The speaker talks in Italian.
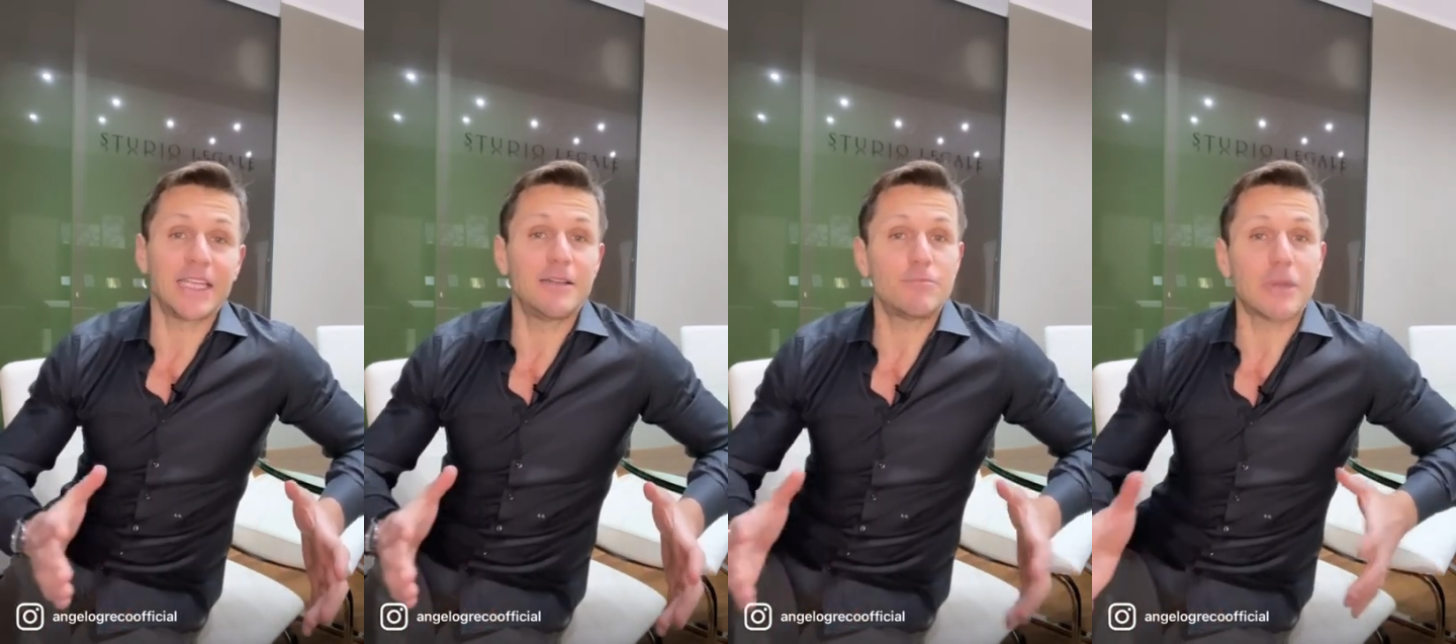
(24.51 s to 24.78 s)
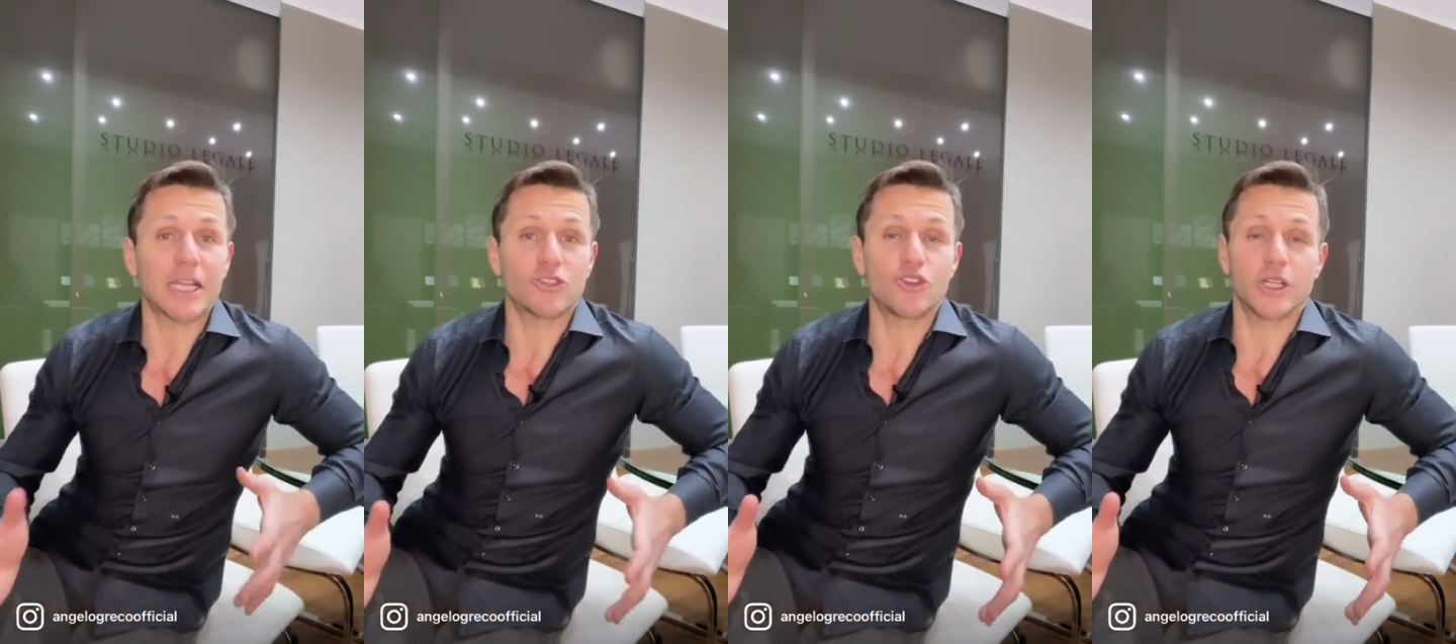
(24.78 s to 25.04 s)
il
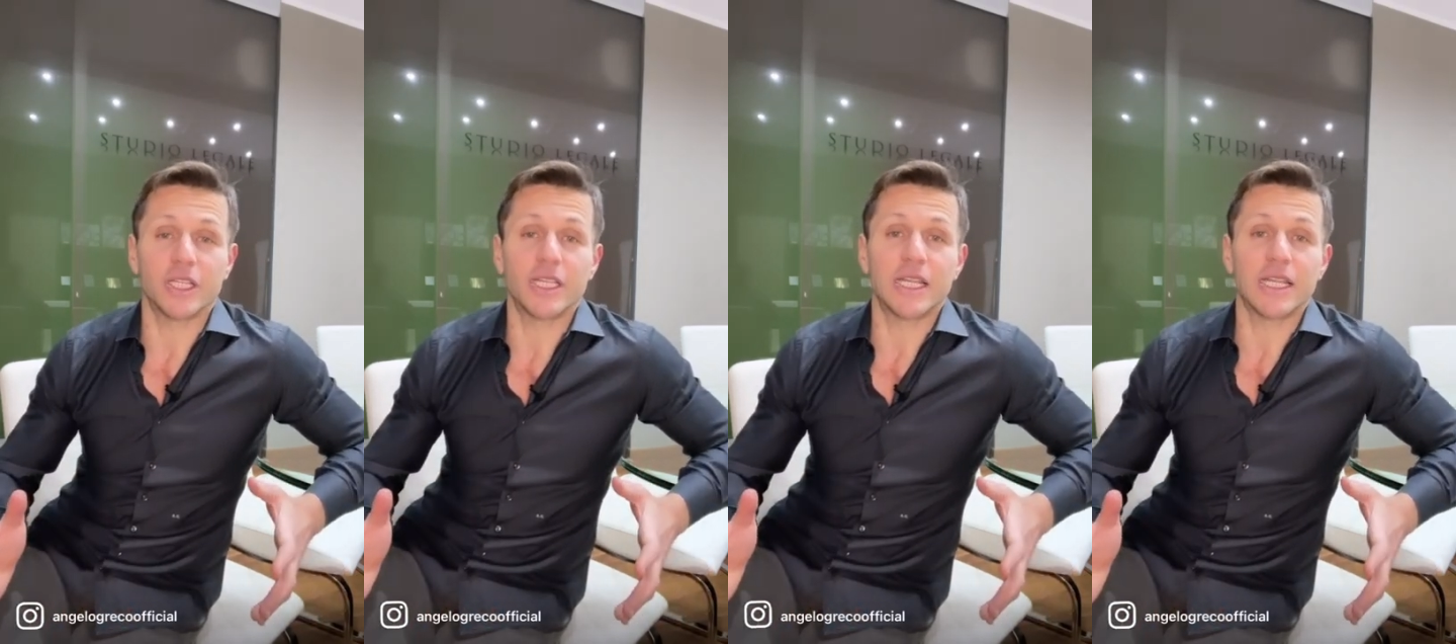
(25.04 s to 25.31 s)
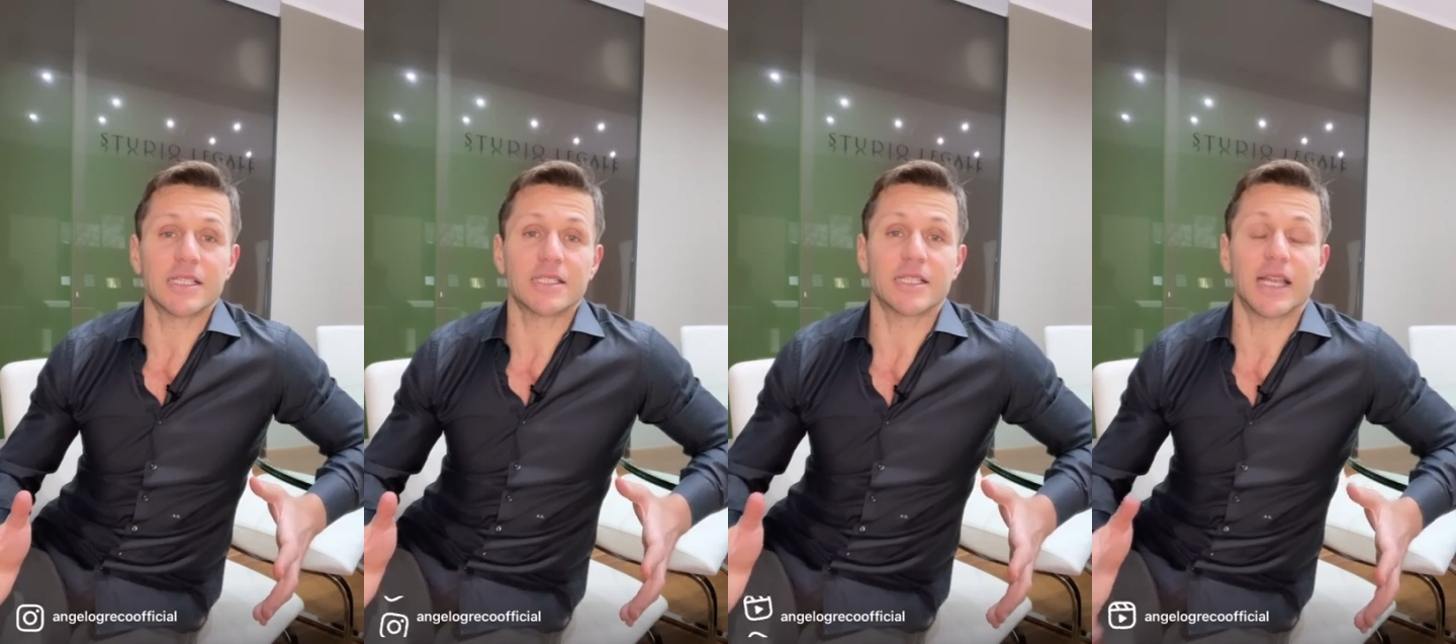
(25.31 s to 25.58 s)
margine
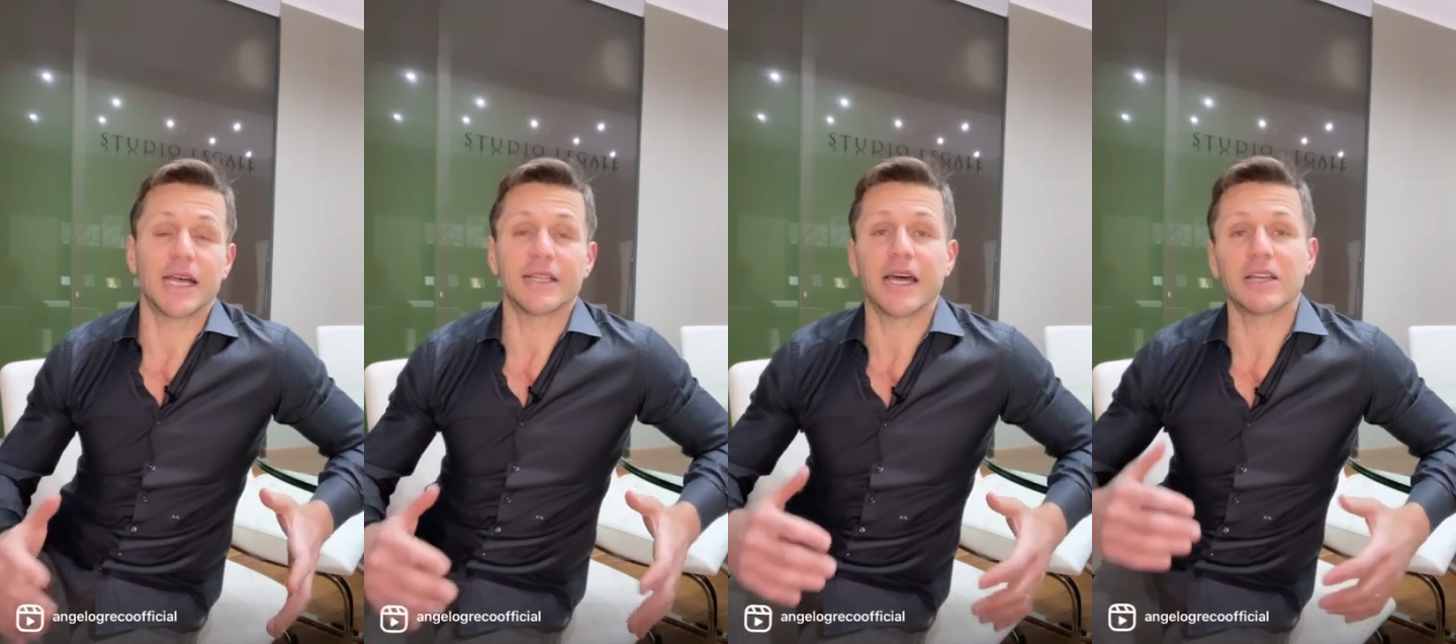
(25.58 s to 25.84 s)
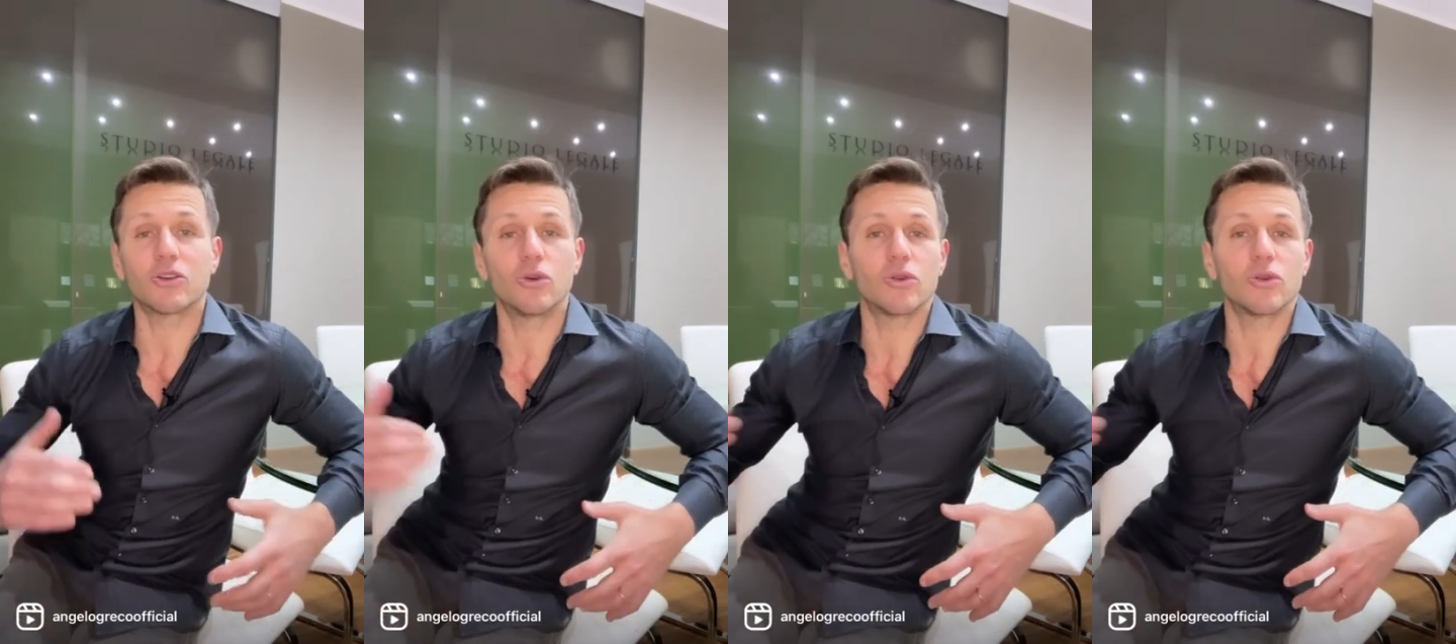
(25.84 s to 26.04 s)
della strada